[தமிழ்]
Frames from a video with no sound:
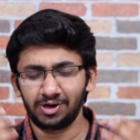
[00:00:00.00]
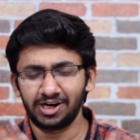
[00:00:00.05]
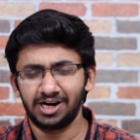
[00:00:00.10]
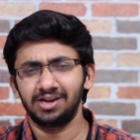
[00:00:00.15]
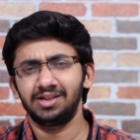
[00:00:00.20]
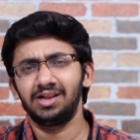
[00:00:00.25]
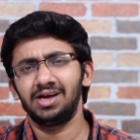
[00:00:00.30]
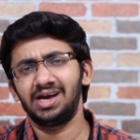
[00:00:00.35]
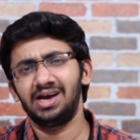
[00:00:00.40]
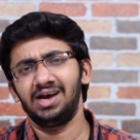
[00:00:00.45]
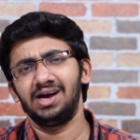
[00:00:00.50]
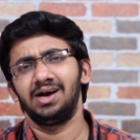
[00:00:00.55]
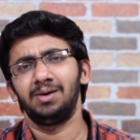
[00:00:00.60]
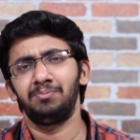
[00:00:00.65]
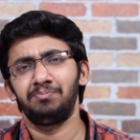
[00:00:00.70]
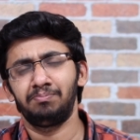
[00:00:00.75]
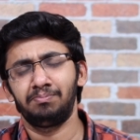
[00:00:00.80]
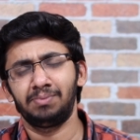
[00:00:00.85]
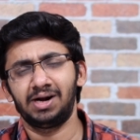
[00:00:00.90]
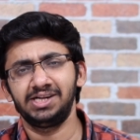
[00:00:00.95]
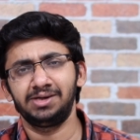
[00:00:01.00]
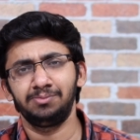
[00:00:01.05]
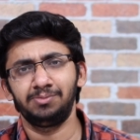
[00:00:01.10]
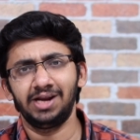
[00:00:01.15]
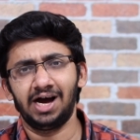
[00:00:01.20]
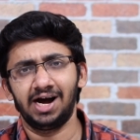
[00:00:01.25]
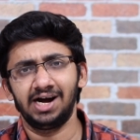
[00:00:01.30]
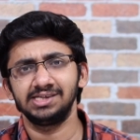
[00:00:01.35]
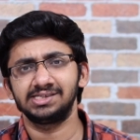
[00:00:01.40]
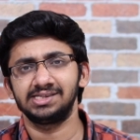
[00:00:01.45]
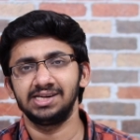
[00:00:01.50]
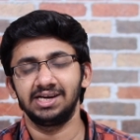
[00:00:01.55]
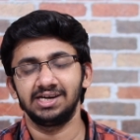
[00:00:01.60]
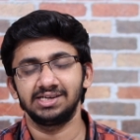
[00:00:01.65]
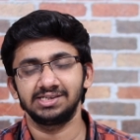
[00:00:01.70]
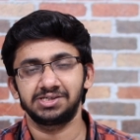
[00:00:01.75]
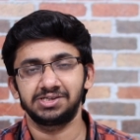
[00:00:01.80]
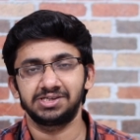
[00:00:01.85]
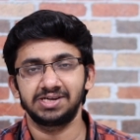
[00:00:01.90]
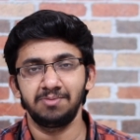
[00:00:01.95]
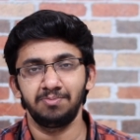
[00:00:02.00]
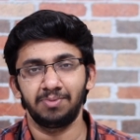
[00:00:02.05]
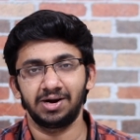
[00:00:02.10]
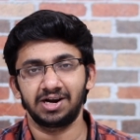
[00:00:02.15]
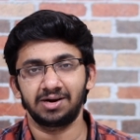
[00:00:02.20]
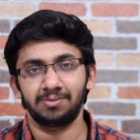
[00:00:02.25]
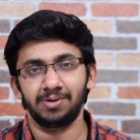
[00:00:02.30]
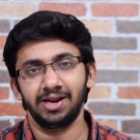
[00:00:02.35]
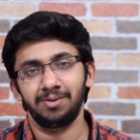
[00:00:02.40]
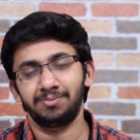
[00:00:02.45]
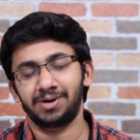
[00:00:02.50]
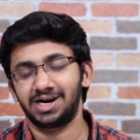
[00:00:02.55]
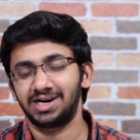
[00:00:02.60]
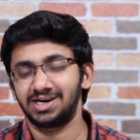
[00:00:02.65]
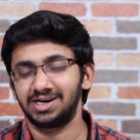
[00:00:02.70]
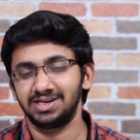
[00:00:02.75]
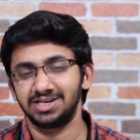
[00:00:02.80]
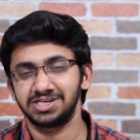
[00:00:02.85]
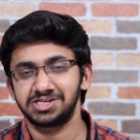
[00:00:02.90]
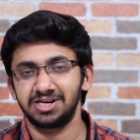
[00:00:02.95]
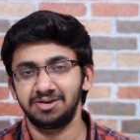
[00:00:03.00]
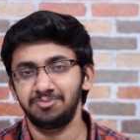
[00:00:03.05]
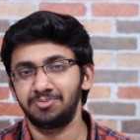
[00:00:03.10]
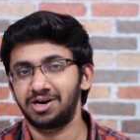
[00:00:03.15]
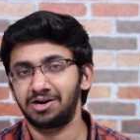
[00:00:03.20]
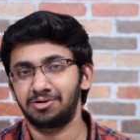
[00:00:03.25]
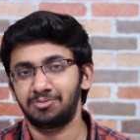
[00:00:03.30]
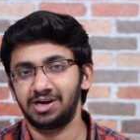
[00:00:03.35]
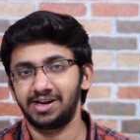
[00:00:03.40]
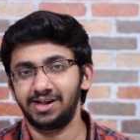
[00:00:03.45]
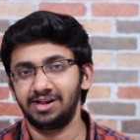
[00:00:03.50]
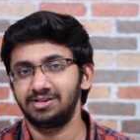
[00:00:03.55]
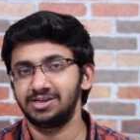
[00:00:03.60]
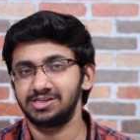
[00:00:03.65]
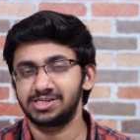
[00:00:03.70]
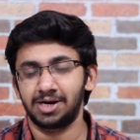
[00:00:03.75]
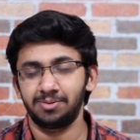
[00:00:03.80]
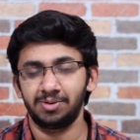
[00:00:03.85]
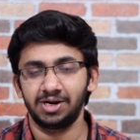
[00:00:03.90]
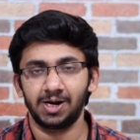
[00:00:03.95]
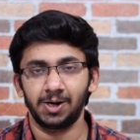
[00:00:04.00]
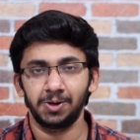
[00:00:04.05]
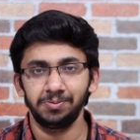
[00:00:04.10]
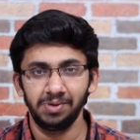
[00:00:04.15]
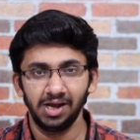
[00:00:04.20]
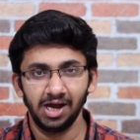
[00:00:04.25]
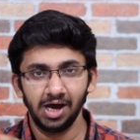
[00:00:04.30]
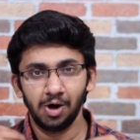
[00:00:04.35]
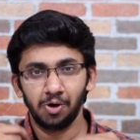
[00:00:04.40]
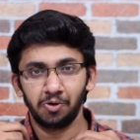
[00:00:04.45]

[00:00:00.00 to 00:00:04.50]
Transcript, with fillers: தொடர்ந்து மல்டிபிள் ஹார்ஸ் நீங்கள் ஸ்ட்ரீம் பண்ணுற மாதிரி பாடல்களை ஸ்ட்ரீம் பண்ணுற மாதிரி இருந்துச்சு அப்படின்னாலும்